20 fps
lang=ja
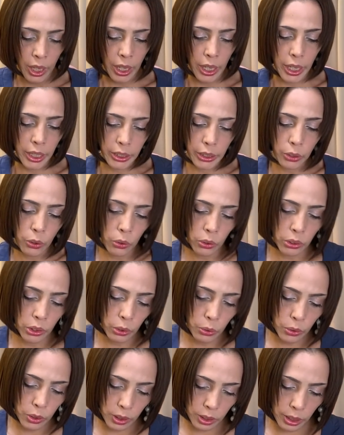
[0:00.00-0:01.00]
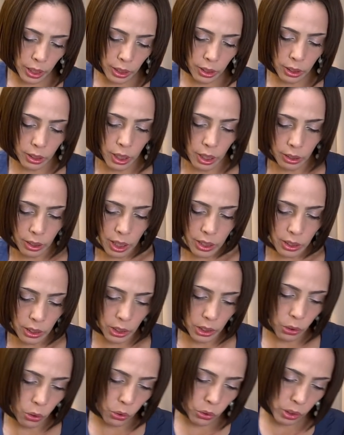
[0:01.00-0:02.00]
え日本に打ち勝った、脱
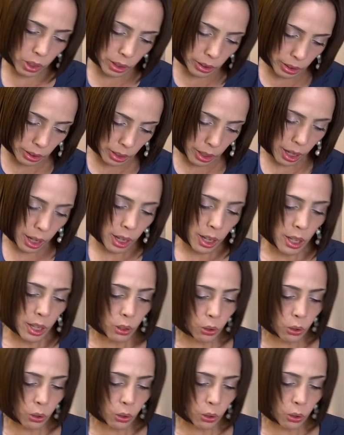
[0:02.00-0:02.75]
日本できた、